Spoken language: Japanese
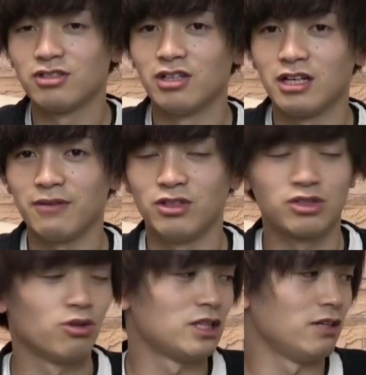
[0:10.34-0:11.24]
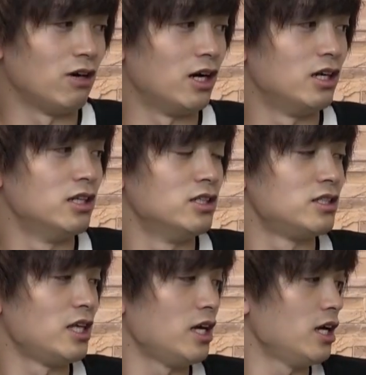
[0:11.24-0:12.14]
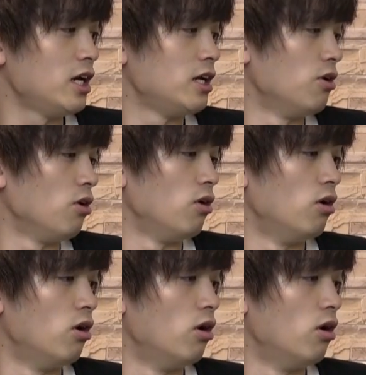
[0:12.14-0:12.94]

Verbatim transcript: 筒の中身の正体は、せーの。